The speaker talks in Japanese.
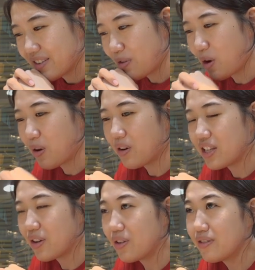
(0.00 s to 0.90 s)
も
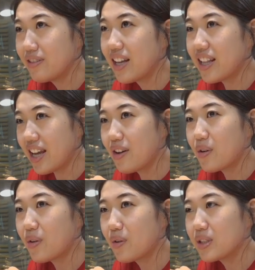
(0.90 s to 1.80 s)
ういろんなね
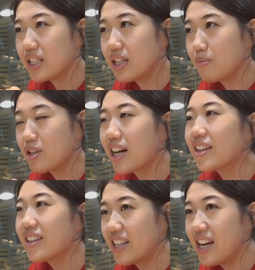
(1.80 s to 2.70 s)
お家に向
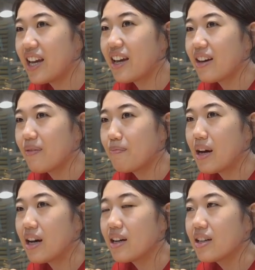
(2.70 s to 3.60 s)
かって
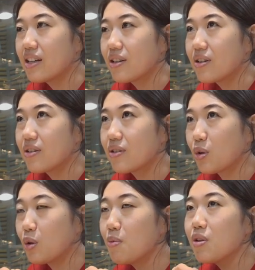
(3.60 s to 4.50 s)
ま
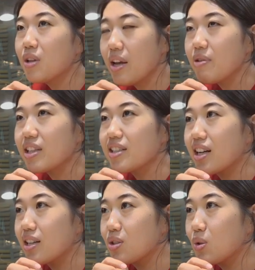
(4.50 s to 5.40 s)
あ子供のね私
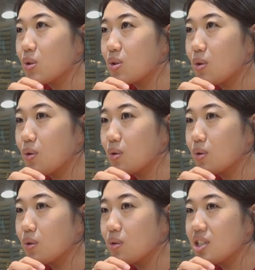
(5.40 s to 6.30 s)
からするとそのお
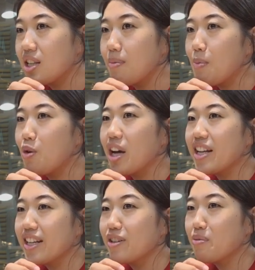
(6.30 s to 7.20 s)
年玉もら
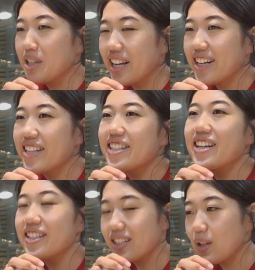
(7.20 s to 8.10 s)
いに行くみたいな感じ
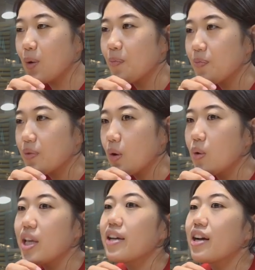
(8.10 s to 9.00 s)
なんですけど
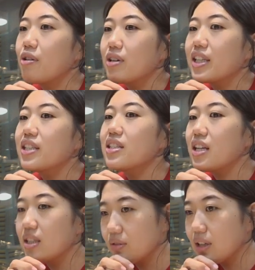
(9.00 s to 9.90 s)
お年賀を渡し
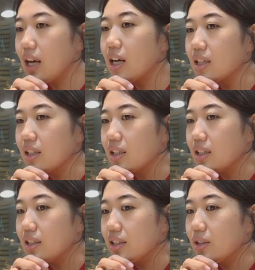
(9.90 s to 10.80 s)
たりとか
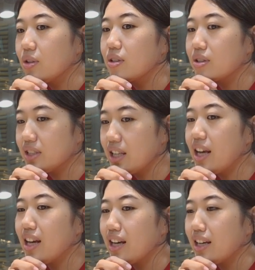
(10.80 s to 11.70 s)
いろいろし
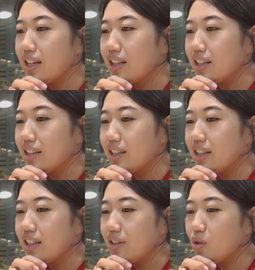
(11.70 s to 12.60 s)
て
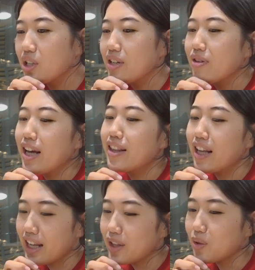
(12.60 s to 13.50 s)
で大きくなっ
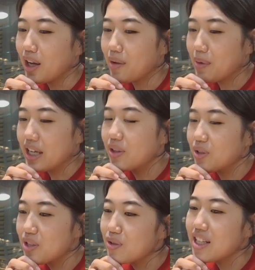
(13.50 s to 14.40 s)
たねとか毎
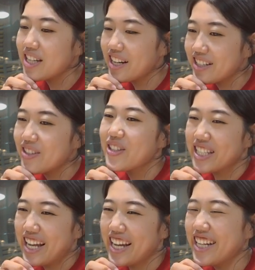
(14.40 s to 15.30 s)
年同じ話を
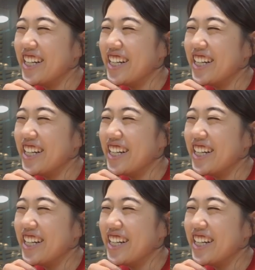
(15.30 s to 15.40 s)
して